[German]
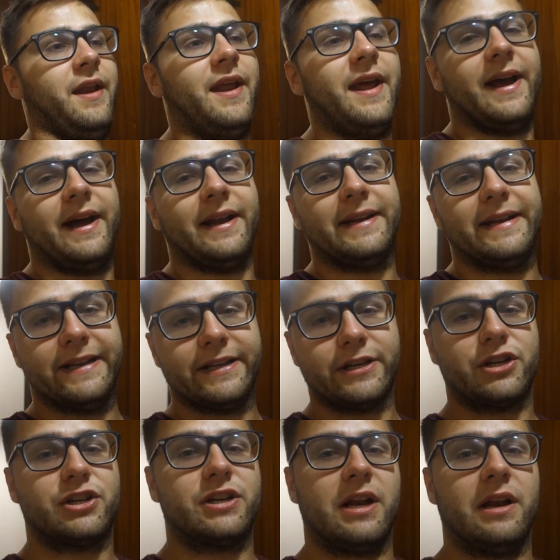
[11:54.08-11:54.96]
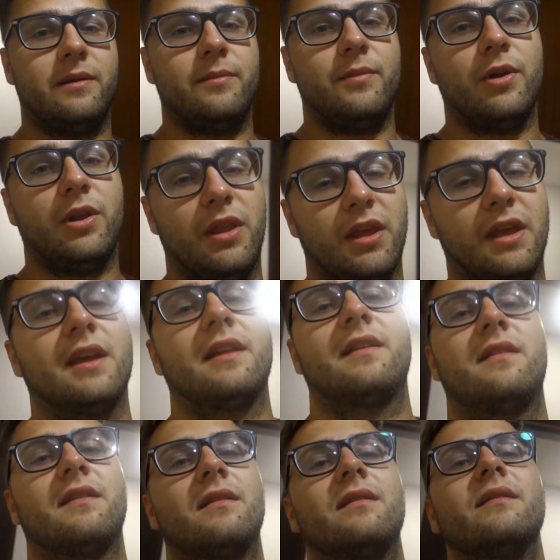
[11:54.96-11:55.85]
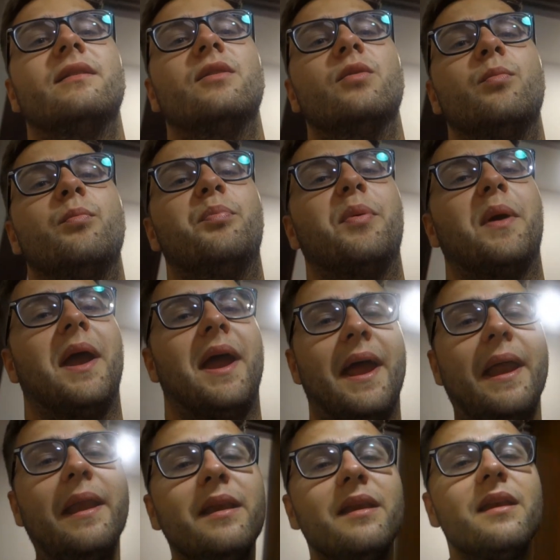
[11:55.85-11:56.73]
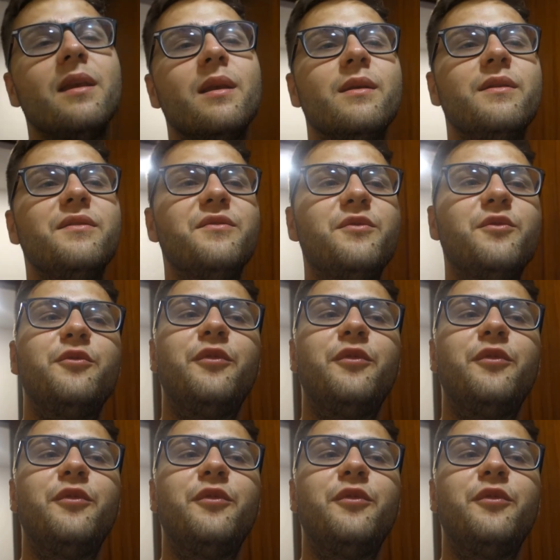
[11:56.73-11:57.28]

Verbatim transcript: Naja, an dieser Stelle möchte ich jetzt das Video beenden.